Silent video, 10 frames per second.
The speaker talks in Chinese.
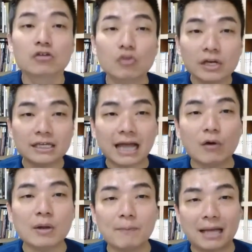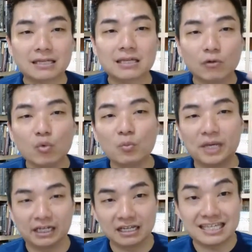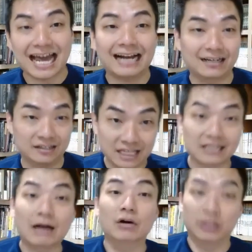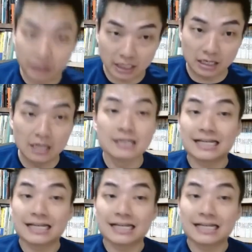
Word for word: 所以他会把这些物品的价格定到很低，